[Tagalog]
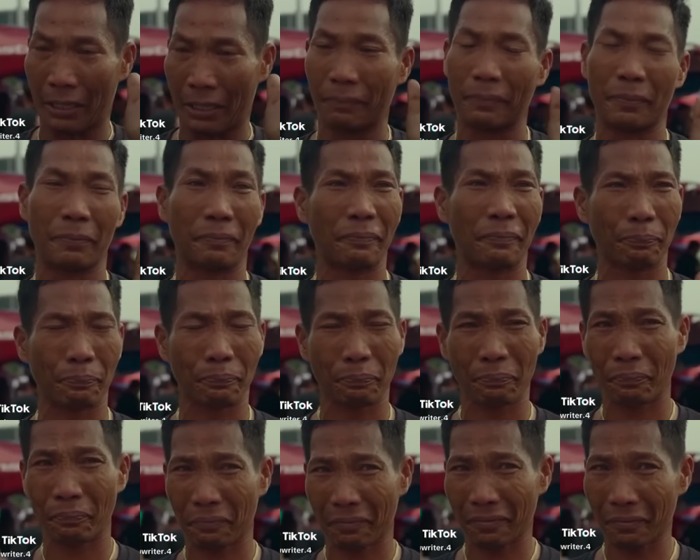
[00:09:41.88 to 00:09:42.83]
pera
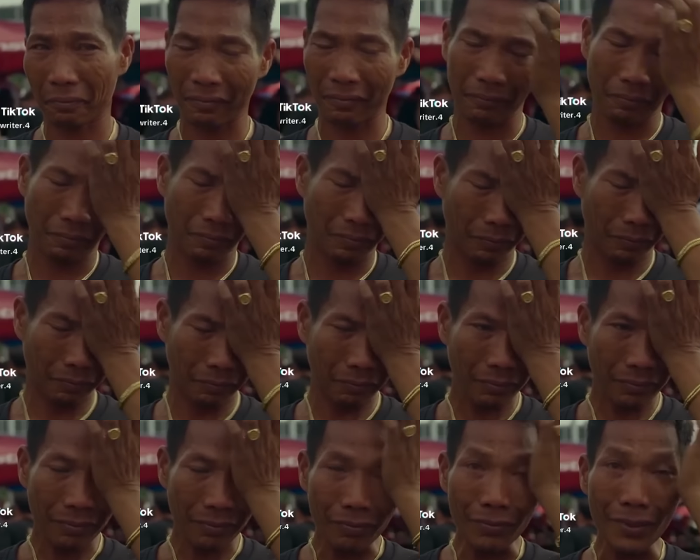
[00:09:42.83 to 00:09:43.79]
talaga, yung
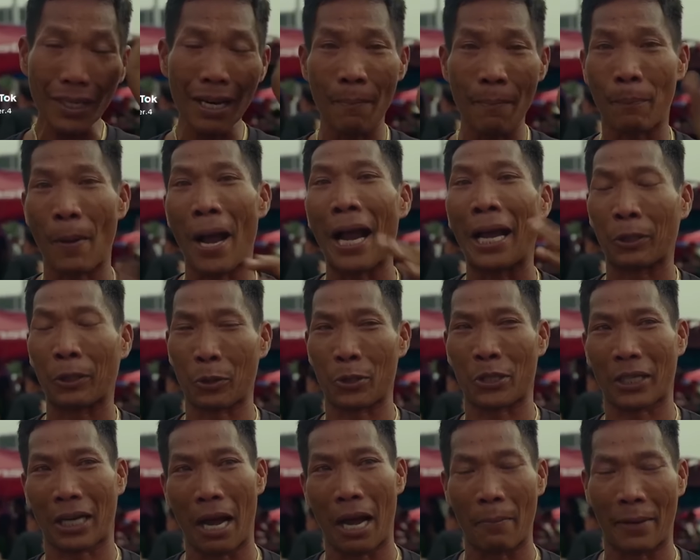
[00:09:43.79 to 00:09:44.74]
mga tao
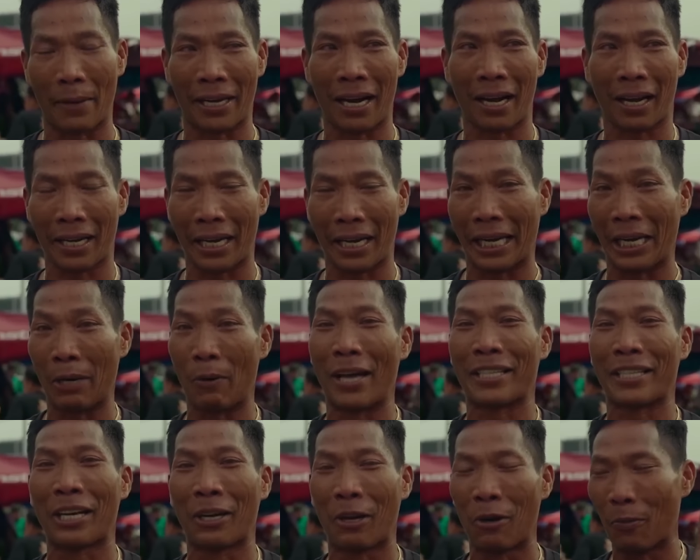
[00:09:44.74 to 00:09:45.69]
nag-iiba yung isip
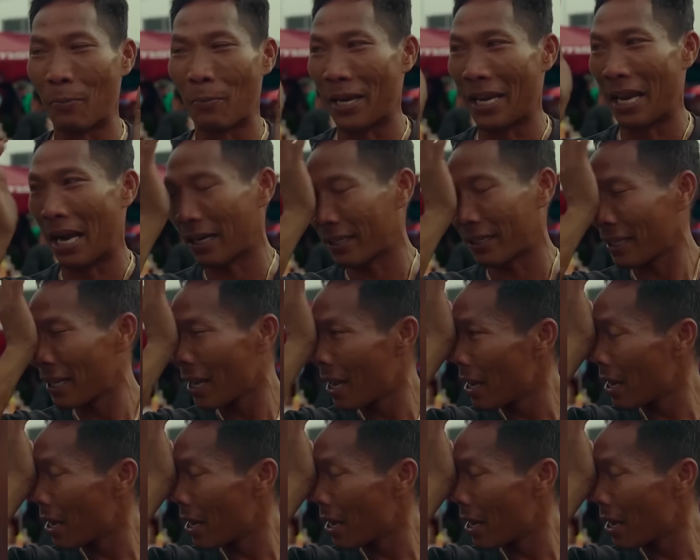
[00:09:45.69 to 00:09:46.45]
sa'yo talaga eh.